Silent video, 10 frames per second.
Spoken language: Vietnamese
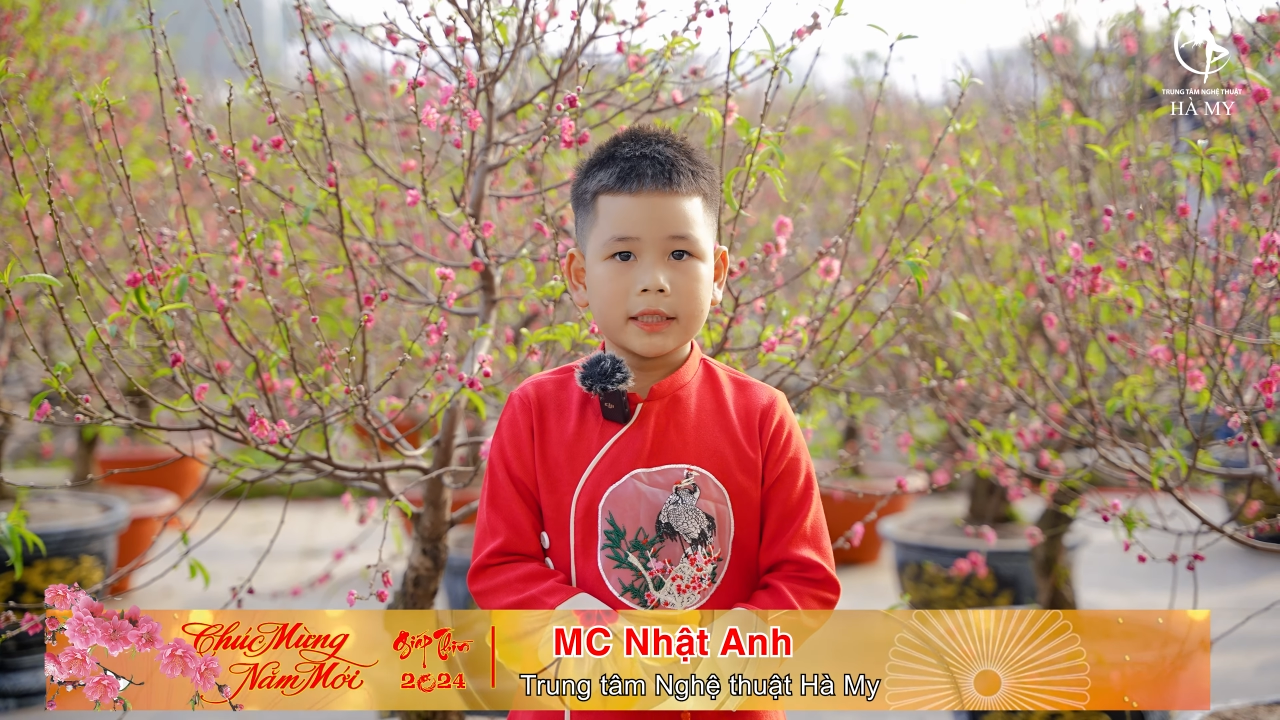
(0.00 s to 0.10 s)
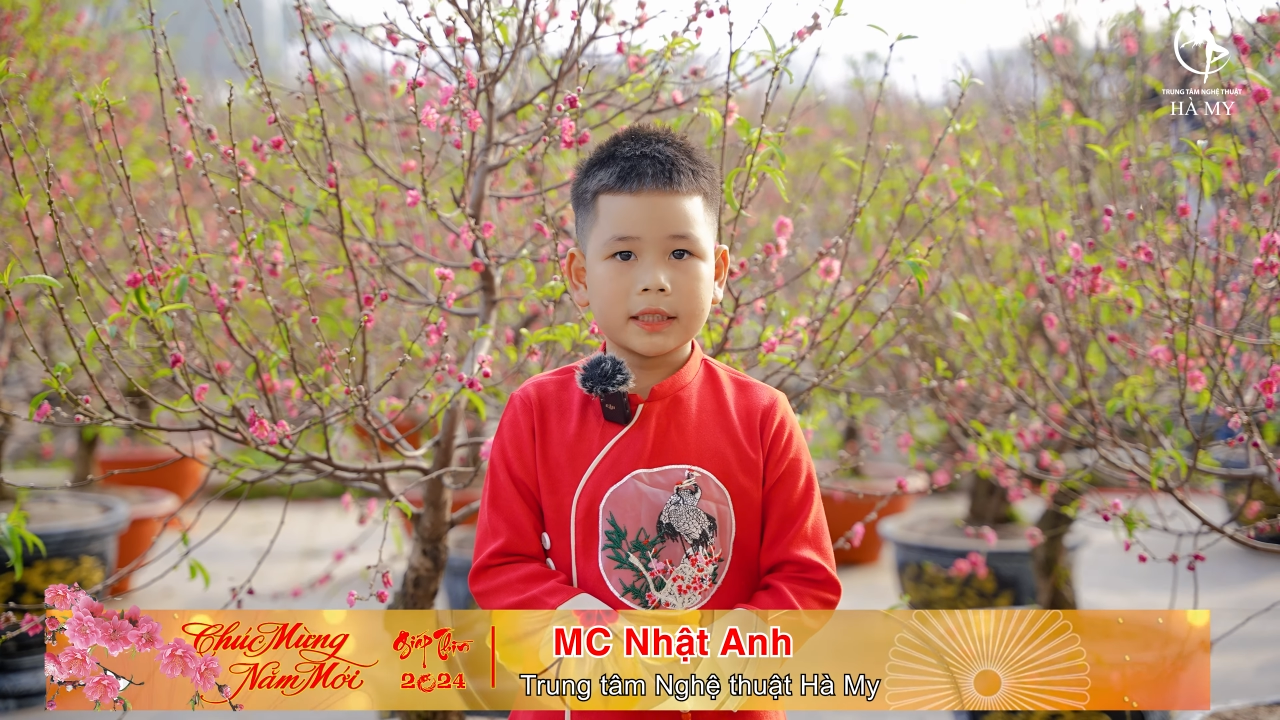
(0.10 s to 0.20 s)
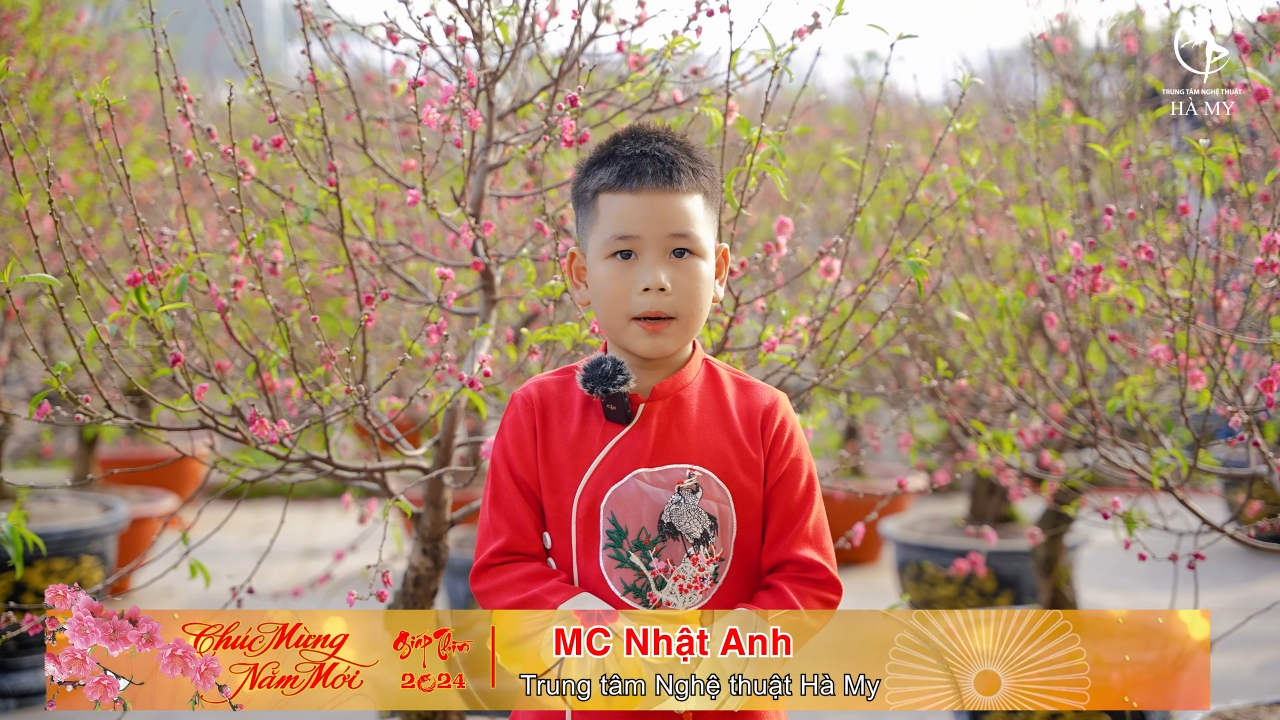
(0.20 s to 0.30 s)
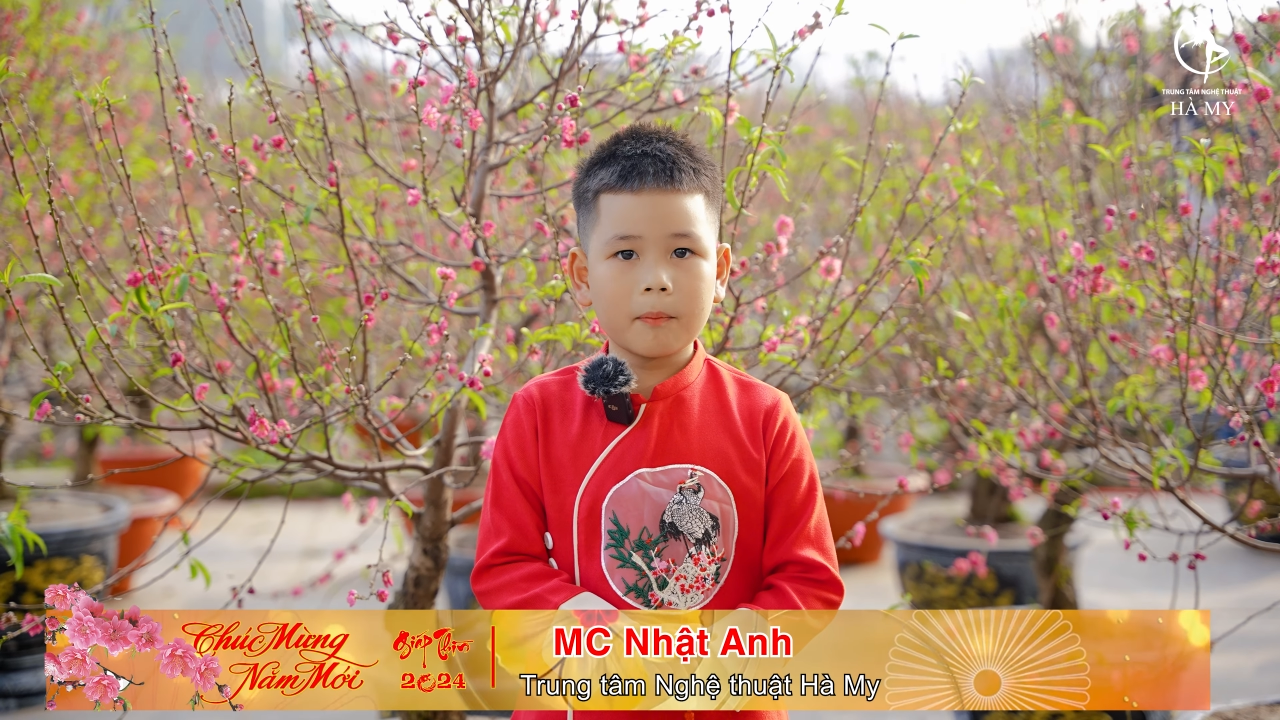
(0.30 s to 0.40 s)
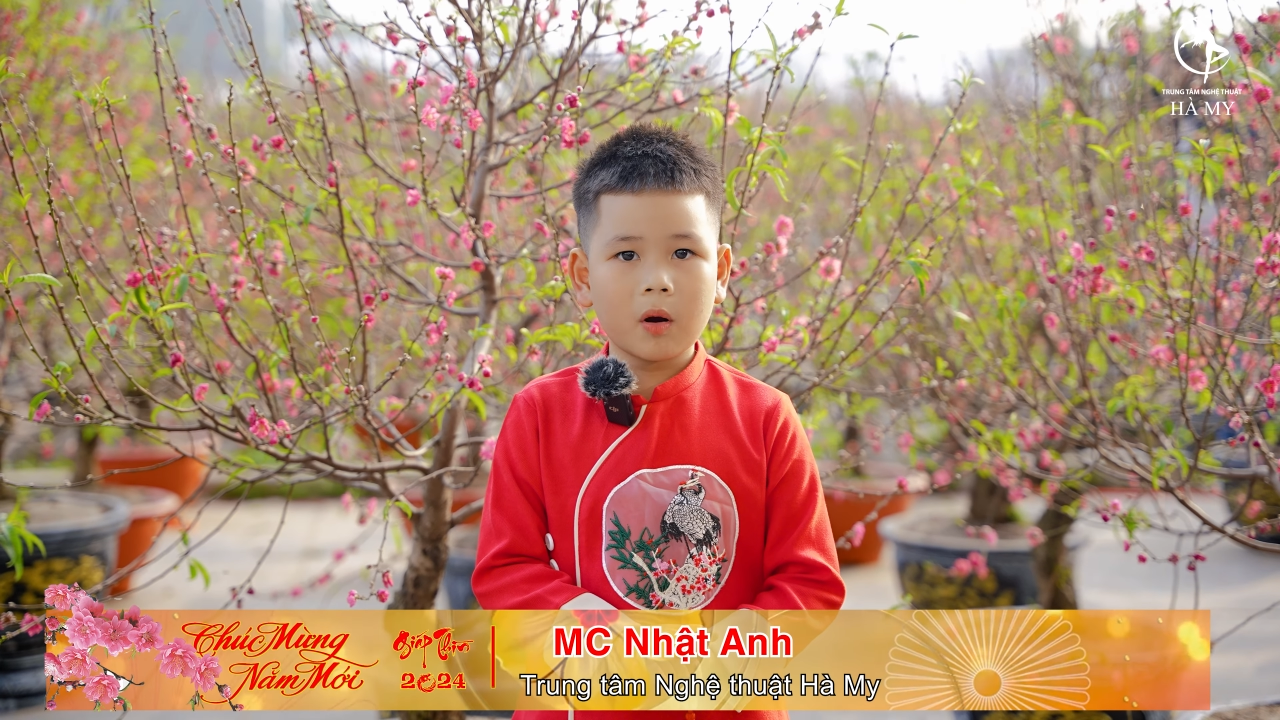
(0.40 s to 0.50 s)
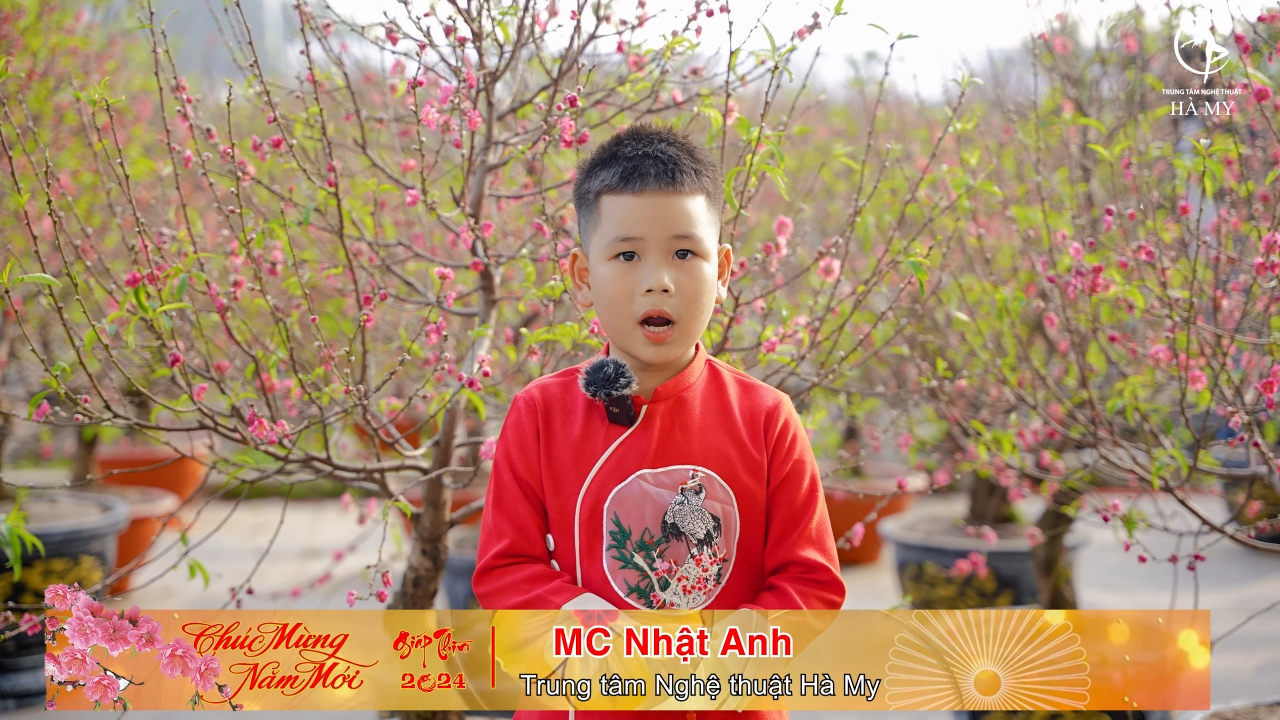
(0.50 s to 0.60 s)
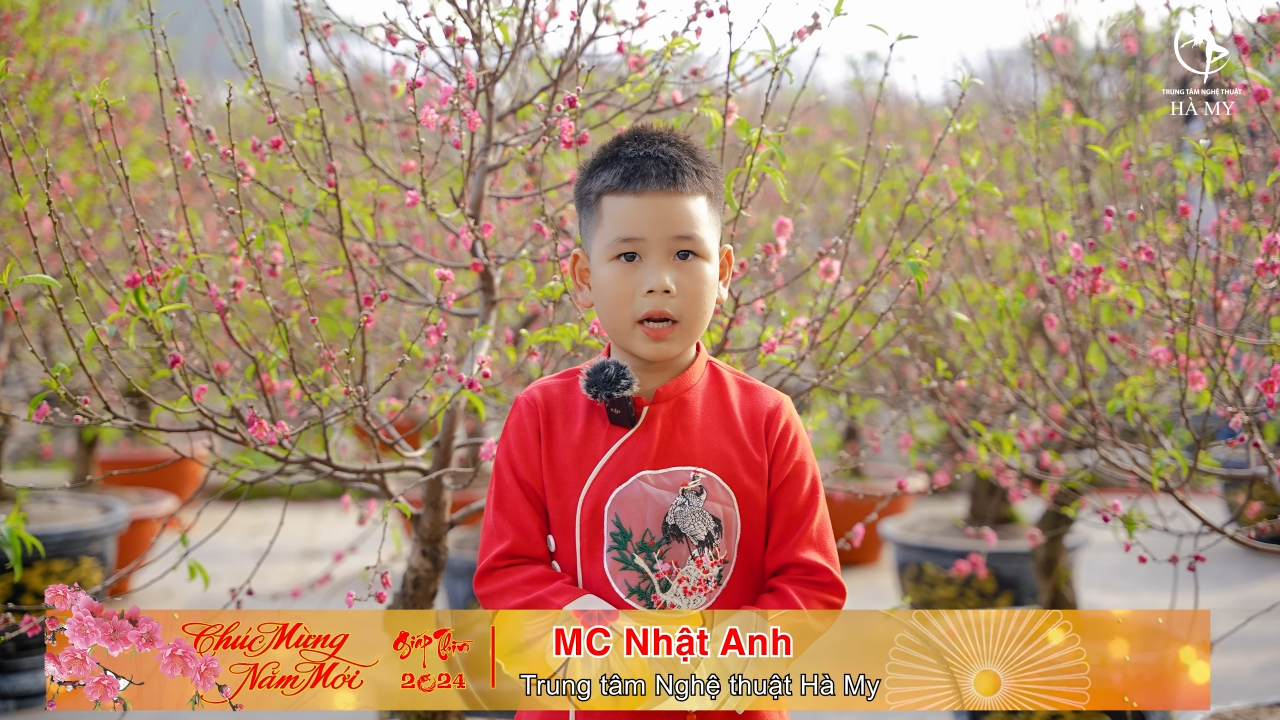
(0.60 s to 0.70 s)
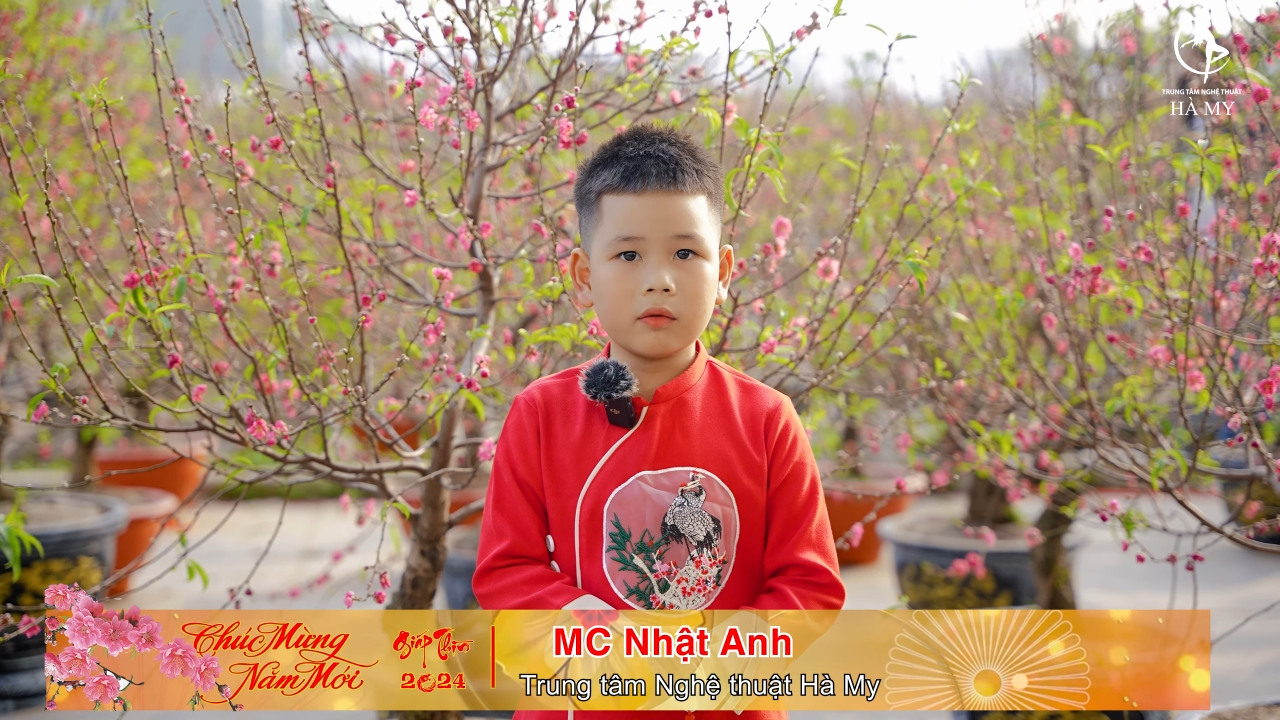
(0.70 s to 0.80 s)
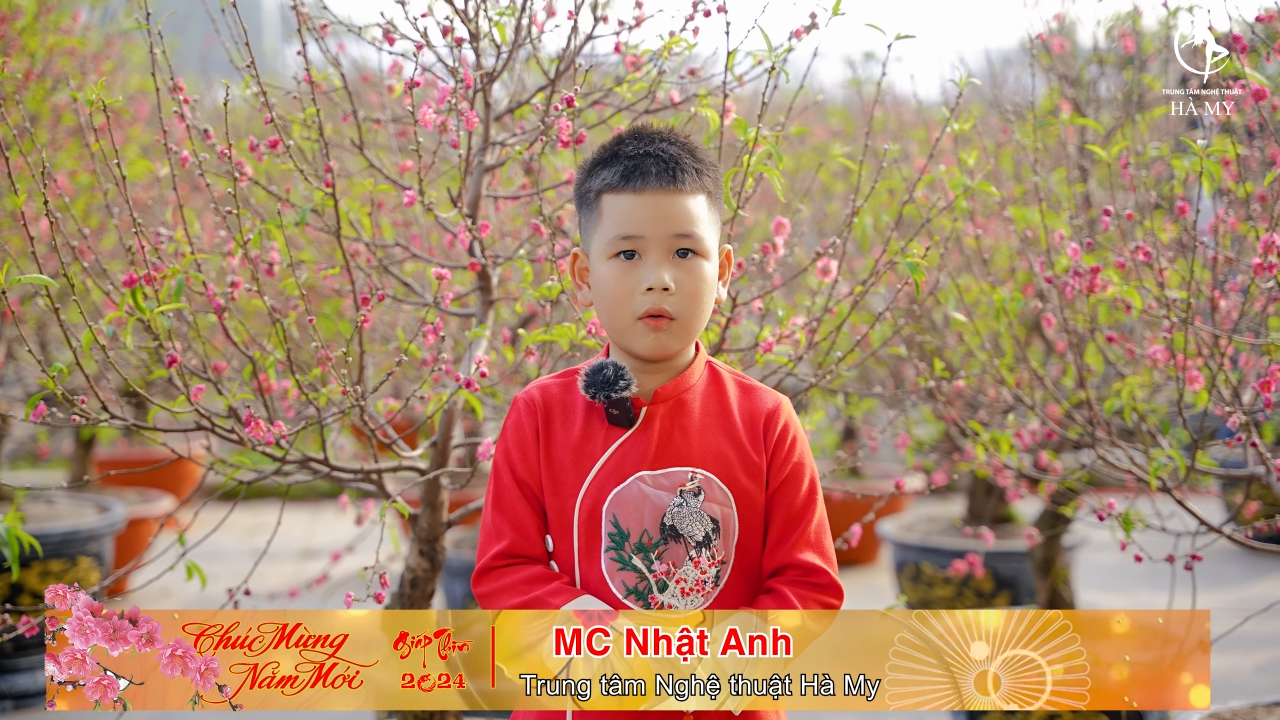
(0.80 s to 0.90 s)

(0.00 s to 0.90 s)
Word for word: trăm hoa